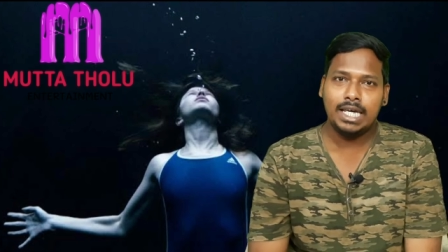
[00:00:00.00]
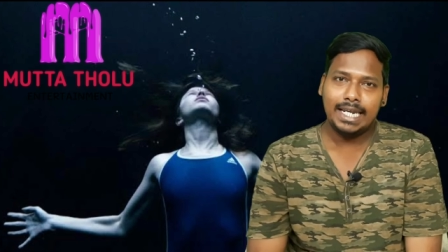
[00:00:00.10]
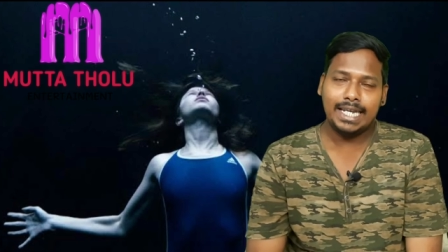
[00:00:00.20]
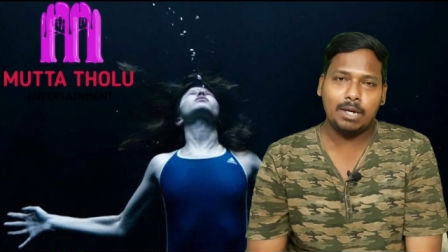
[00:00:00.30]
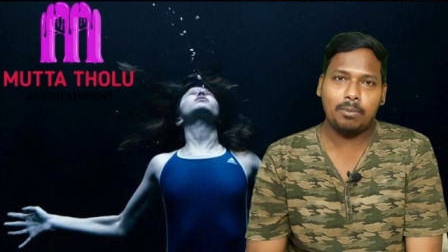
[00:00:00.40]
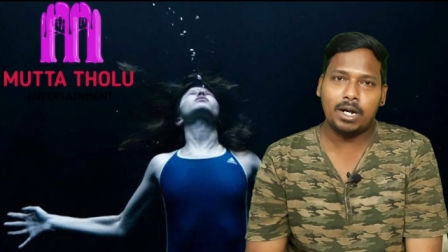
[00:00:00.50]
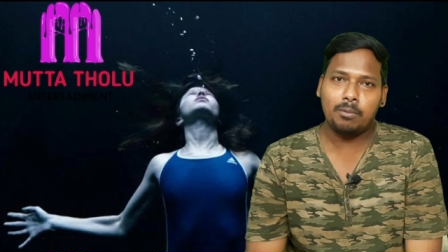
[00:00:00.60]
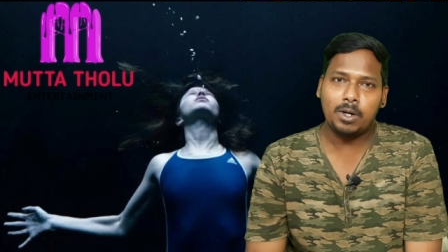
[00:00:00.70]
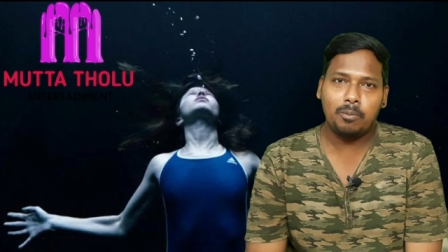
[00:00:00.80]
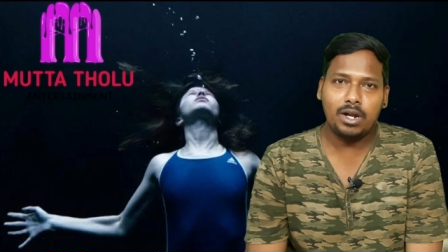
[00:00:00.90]
நீங்கள்
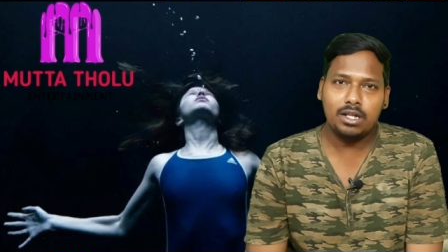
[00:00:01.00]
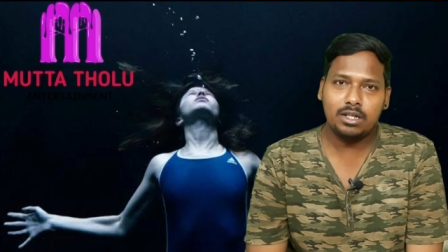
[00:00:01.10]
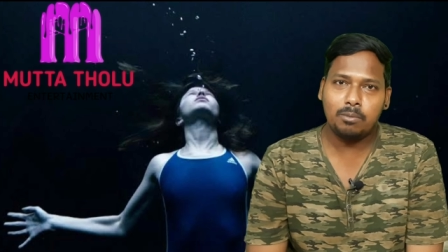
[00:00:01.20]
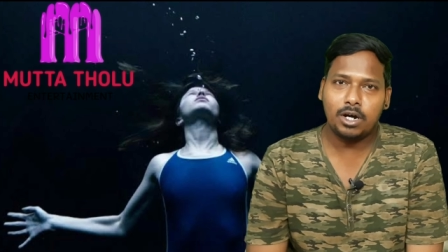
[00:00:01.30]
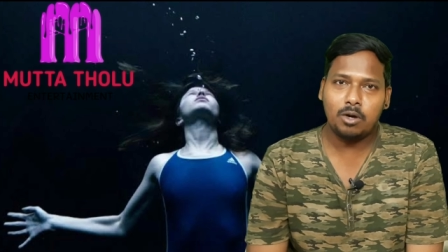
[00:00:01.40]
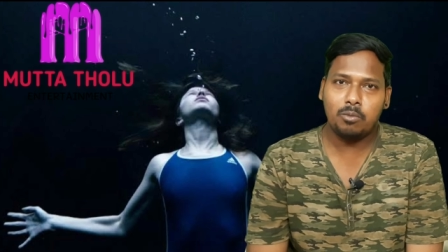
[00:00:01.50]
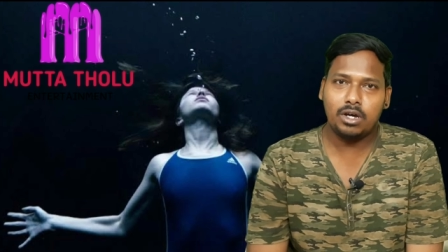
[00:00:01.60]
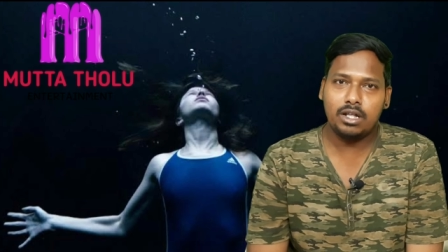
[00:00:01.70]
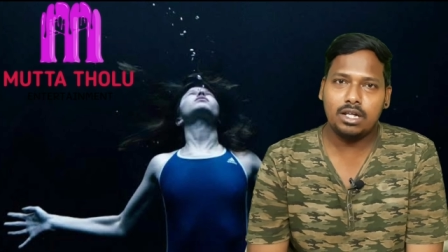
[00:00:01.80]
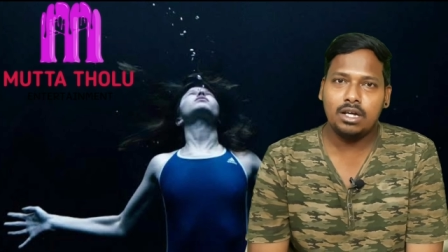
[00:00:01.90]
பரபரப்பெல்லாம் எதிர்பார்க்க
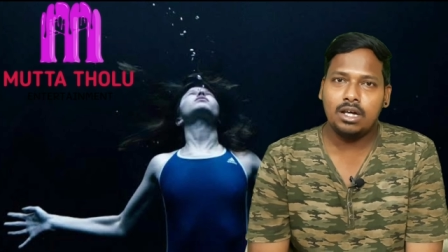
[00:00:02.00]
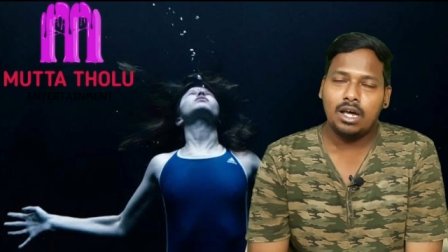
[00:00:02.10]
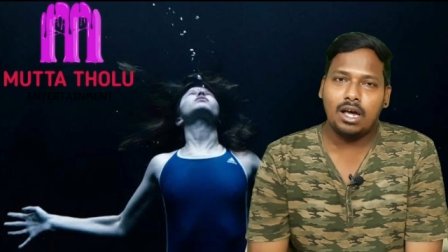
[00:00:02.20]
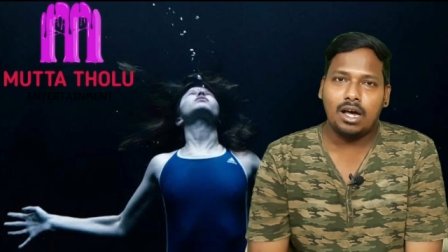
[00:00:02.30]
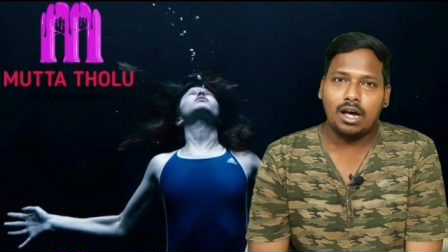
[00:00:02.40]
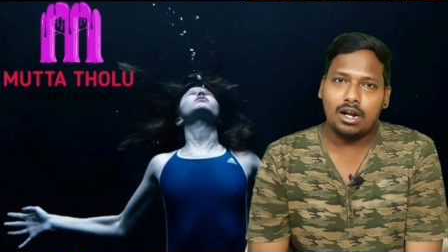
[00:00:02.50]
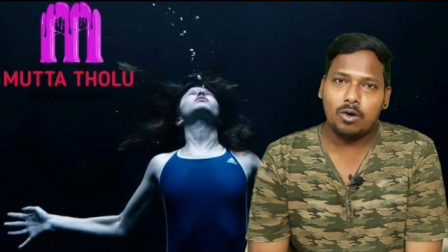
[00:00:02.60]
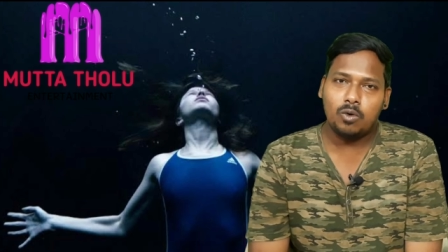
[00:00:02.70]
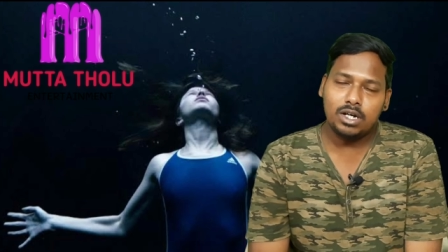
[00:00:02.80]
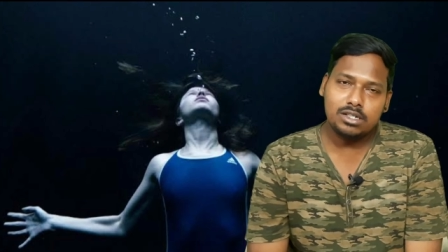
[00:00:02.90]
முடியாது ஆனால்
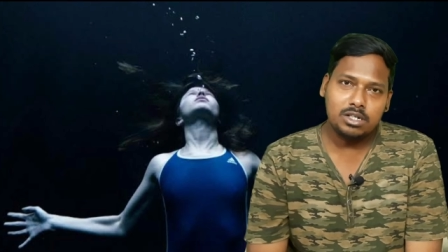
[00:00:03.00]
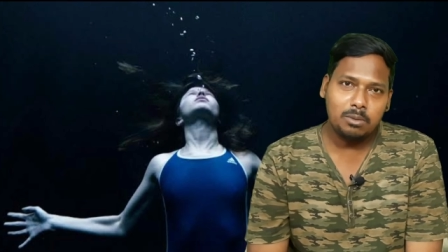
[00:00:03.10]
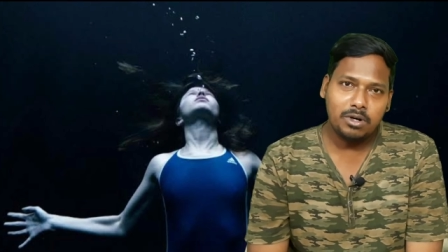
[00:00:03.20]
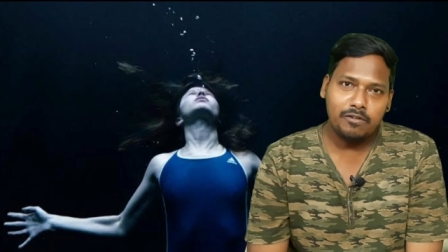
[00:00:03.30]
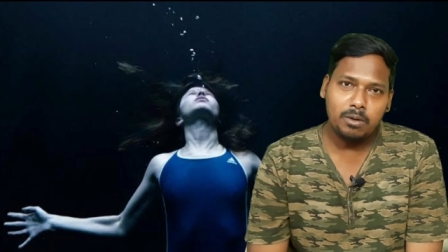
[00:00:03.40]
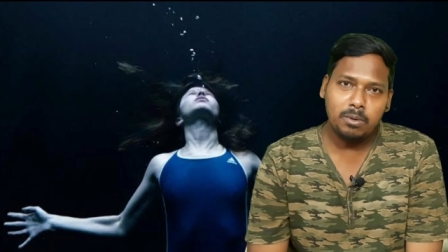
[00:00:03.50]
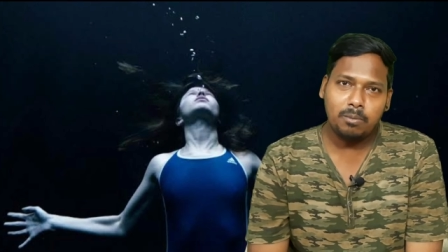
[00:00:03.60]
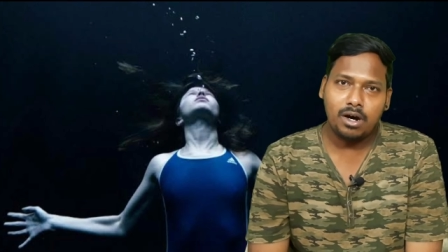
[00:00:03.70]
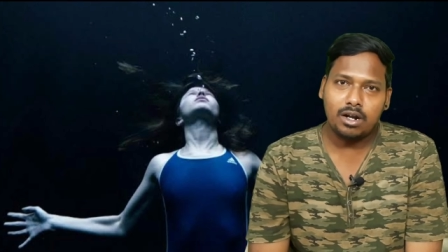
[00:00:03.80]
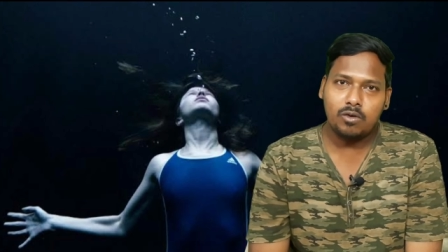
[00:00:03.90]
உலக சினிமா விரும்பி
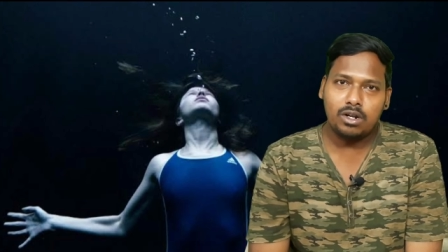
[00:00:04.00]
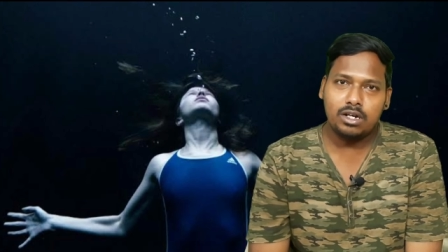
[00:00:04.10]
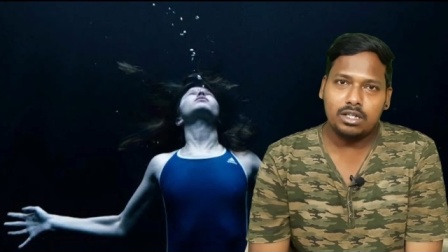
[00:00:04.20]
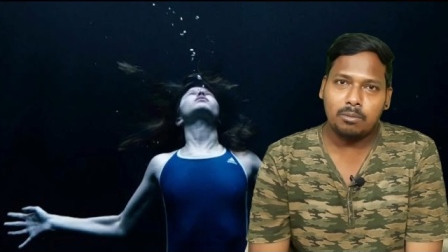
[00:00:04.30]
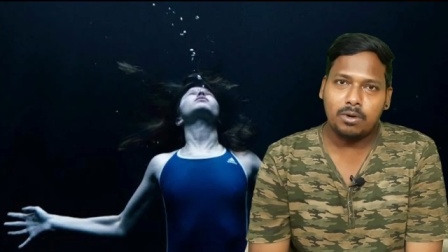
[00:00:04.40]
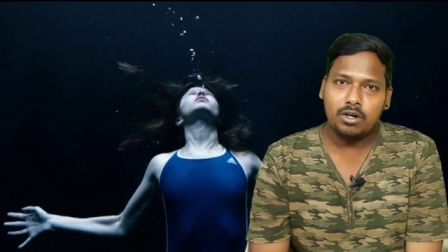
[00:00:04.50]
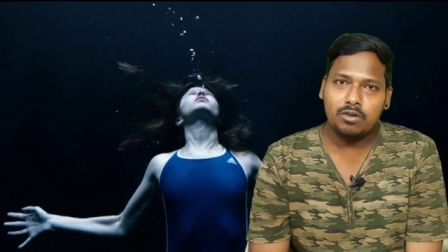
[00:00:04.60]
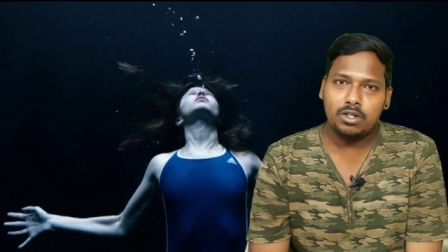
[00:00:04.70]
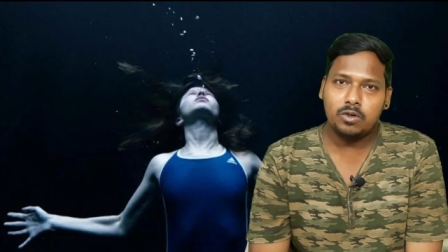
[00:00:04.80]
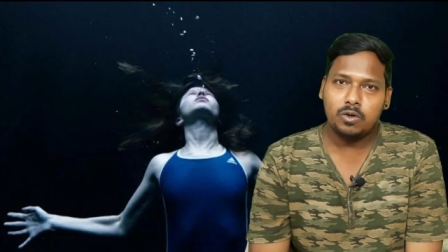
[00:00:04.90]
பார்க்குறவங்களுக்கு இந்த படம்
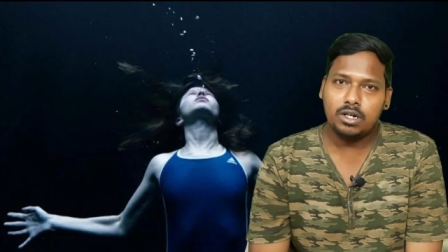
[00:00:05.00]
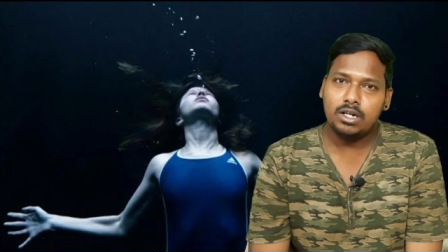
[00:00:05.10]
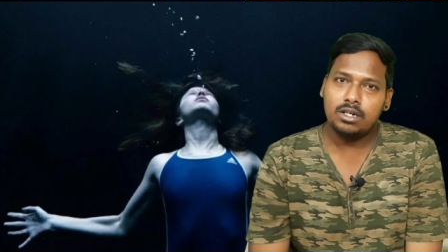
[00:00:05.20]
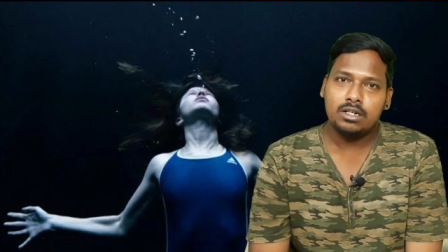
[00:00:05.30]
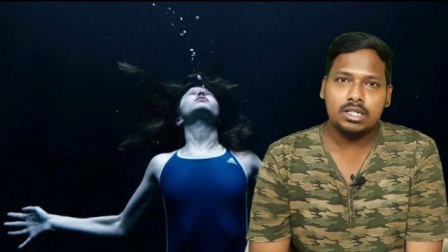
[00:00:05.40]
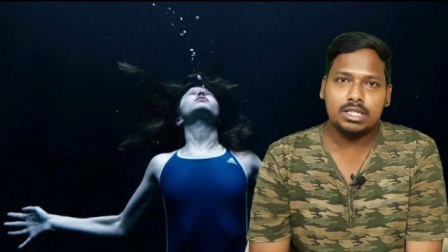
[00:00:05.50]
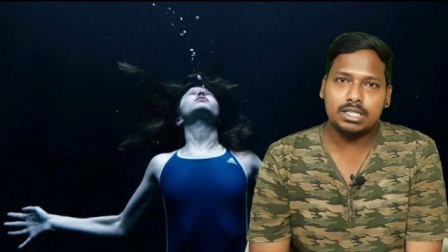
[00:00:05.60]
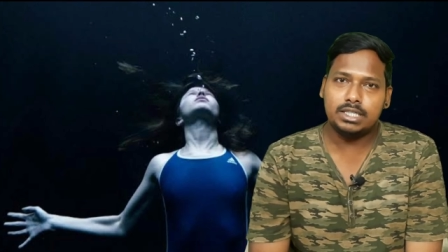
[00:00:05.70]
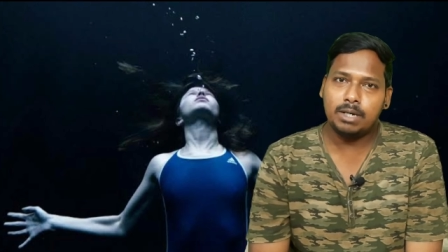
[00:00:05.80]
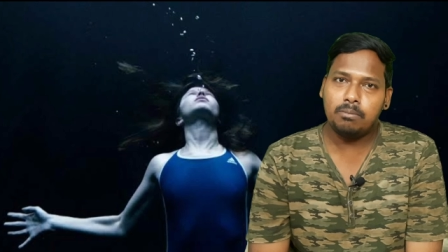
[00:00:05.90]
வந்து ஒரு
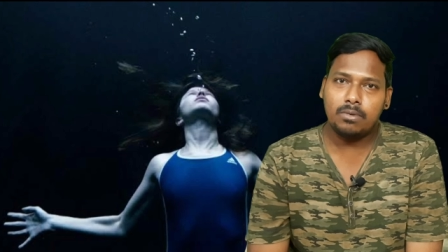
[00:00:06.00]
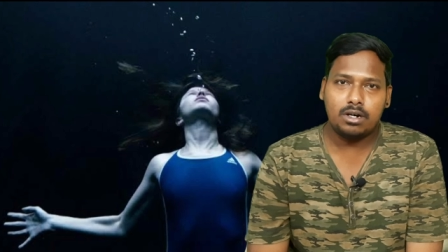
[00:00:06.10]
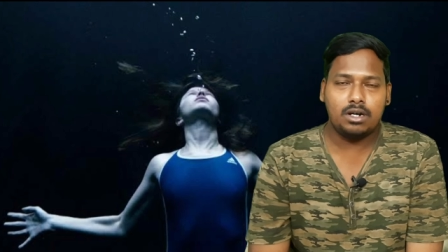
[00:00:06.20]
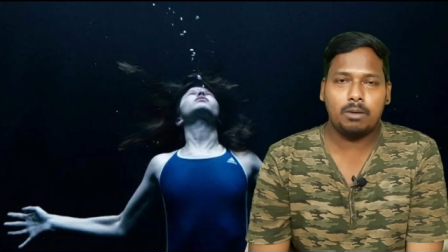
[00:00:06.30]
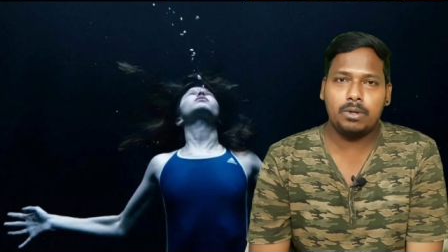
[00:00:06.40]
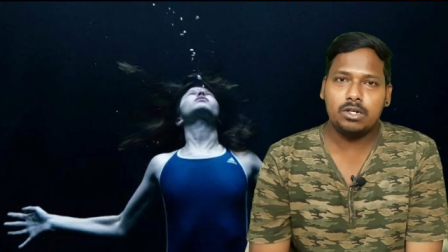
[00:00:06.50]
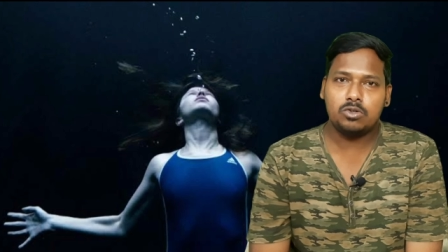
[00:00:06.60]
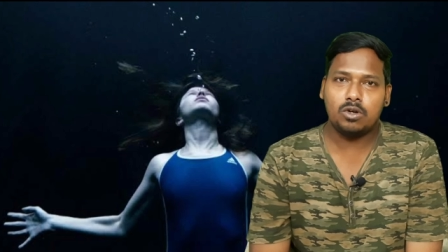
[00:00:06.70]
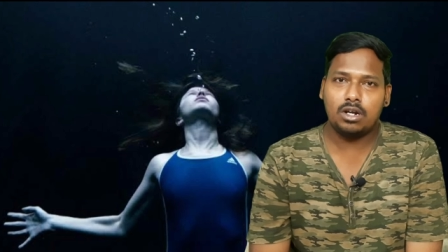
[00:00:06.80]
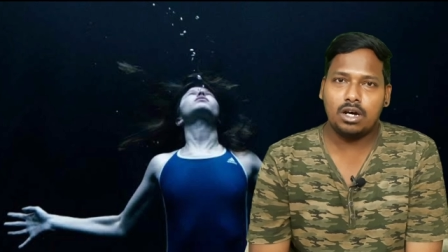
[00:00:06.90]
ஜெம் அப்படின்னு
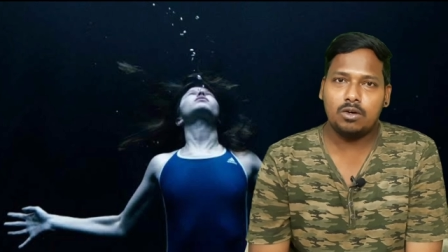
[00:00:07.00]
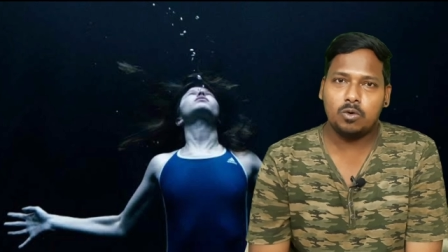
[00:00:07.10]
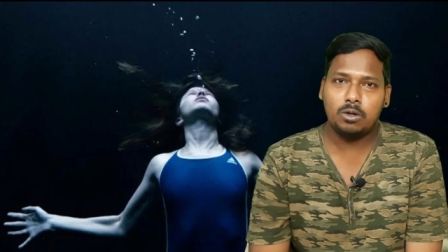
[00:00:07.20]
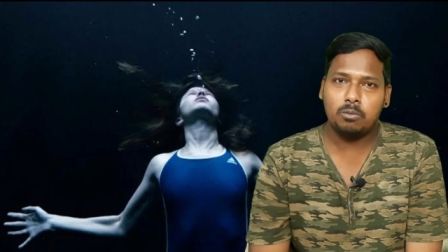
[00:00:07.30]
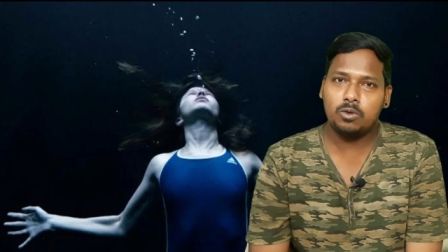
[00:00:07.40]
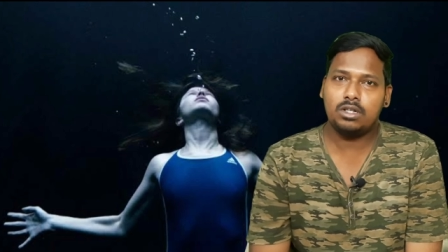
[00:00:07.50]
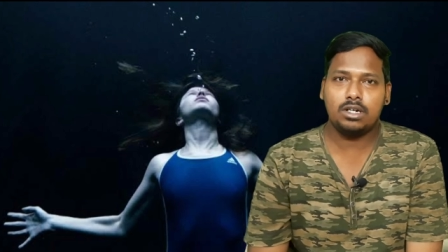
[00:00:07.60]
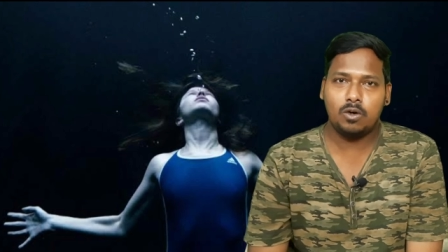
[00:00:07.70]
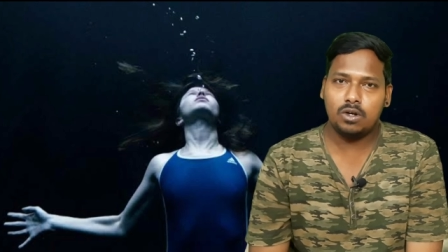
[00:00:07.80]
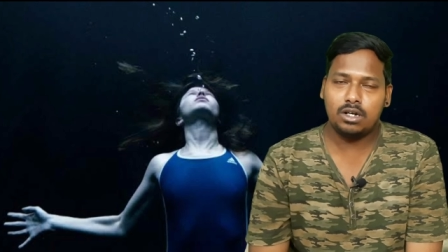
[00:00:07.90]
சொல்லலாம் ஒரு முத்து
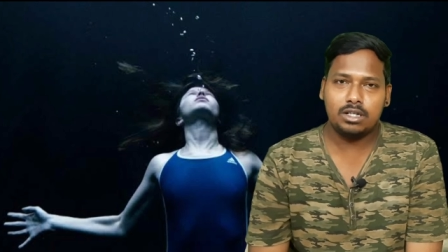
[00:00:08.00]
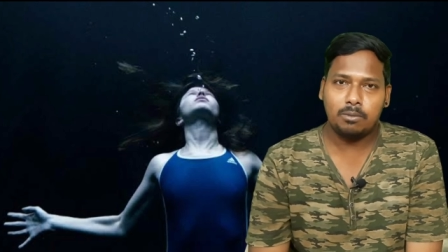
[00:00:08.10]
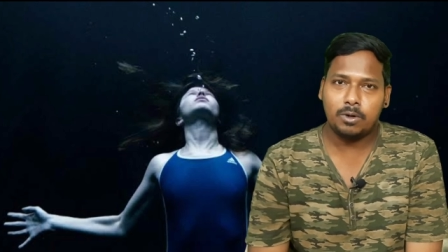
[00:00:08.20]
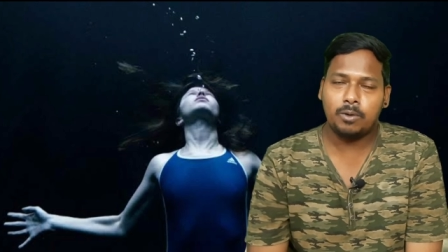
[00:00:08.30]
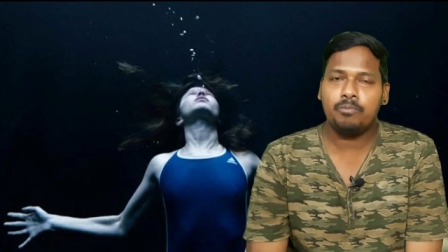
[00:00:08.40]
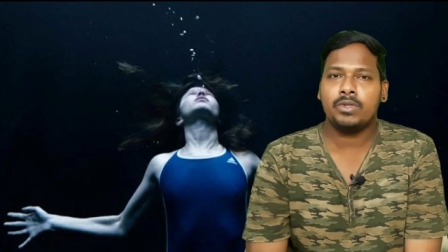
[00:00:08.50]
அவங்களுக்கு இந்த படம்